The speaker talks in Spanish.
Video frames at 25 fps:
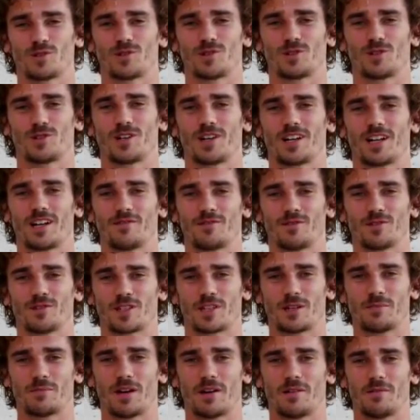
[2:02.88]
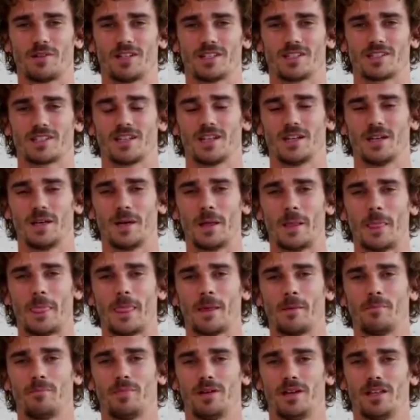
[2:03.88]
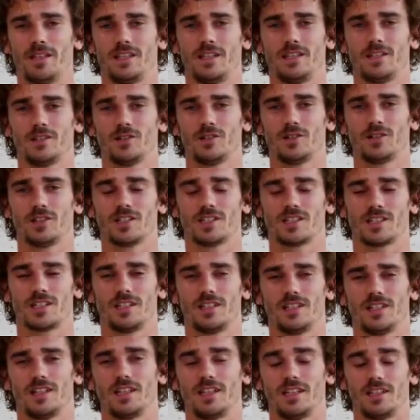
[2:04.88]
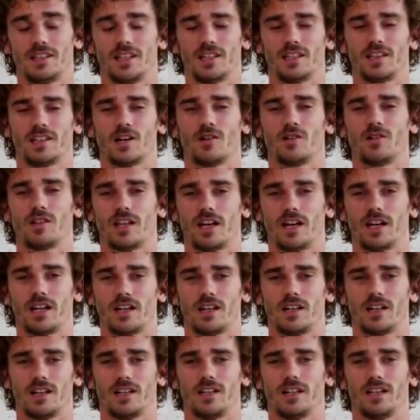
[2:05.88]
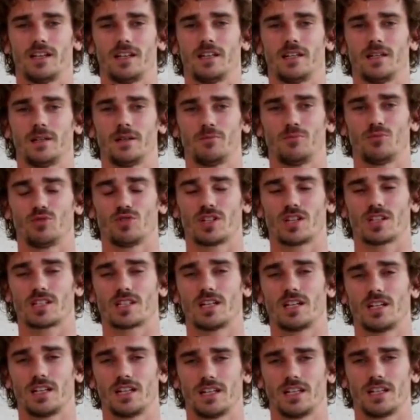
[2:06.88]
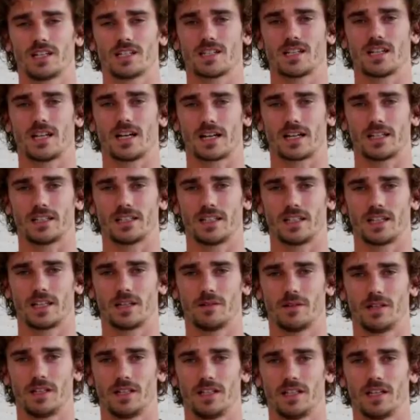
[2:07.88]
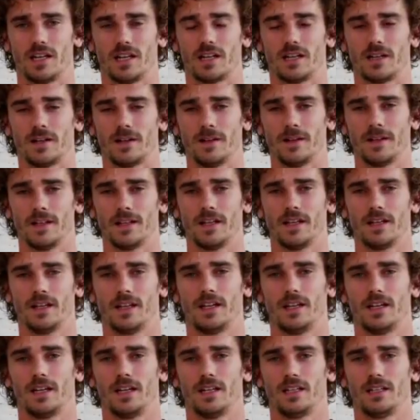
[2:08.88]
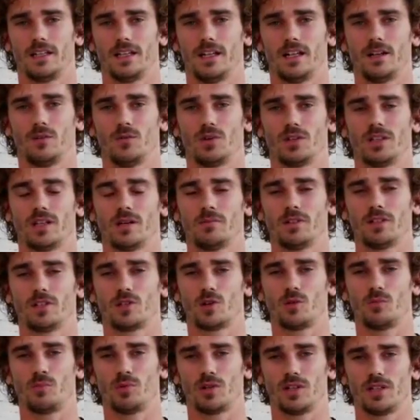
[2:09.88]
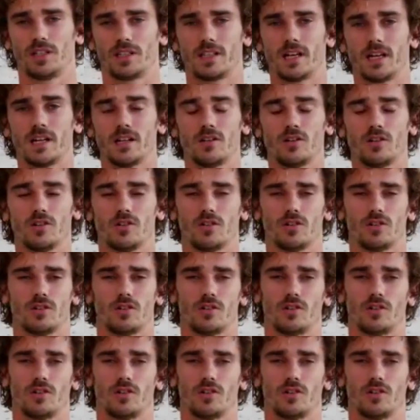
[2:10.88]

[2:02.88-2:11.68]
los fotógrafos que me habéis pedido. he intentado dar eh, muchas alegrías a la gente que venía en el Wanda Metropolitano